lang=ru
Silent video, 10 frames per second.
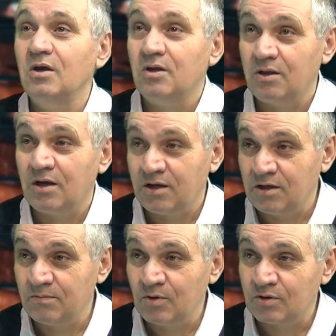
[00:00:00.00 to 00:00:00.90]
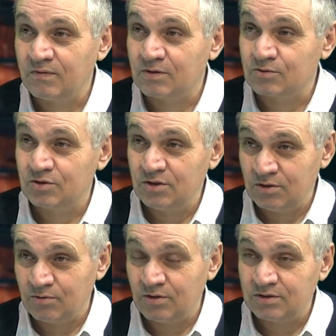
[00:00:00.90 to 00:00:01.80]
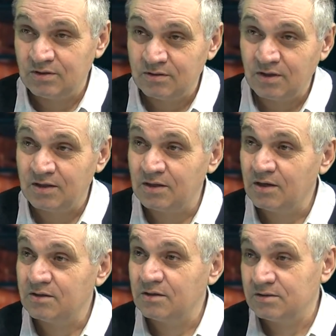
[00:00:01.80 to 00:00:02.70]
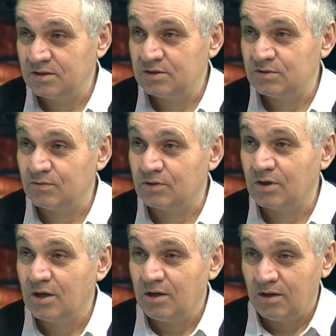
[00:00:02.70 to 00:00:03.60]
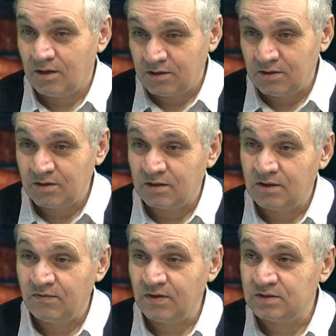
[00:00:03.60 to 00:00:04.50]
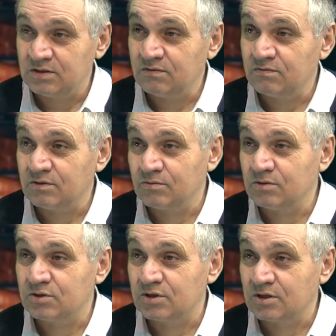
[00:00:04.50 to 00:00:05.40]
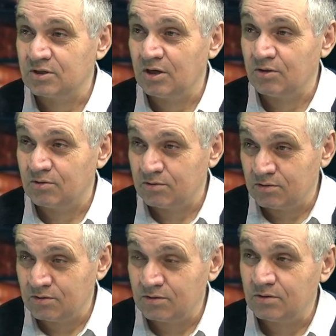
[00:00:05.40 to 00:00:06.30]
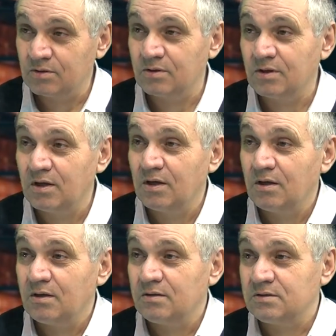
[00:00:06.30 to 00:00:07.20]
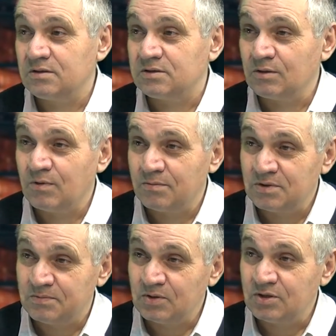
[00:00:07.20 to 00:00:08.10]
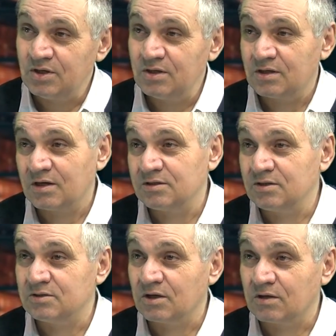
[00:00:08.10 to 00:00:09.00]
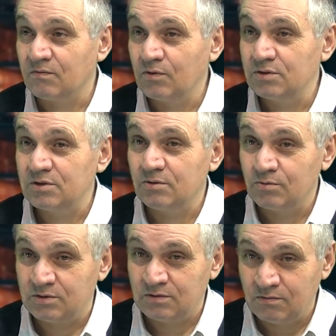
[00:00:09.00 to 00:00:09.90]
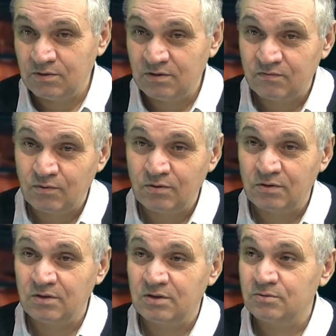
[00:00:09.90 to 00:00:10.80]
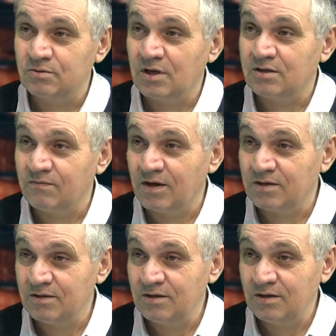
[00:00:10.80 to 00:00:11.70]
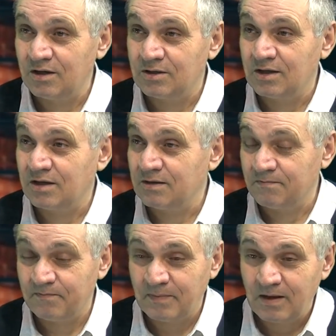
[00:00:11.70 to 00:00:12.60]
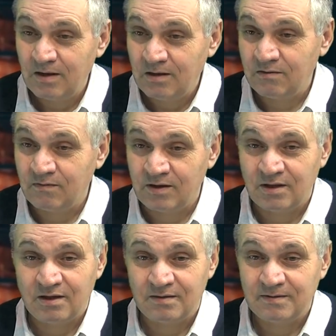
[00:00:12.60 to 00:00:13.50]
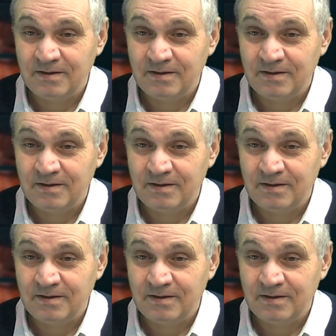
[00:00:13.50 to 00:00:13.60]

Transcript: Да, они имеют вооружение, но эти отряды действуют. Они эффективно уничтожают э, систему обеспечения российских войск. И вот сегодня в той результат войны, когда война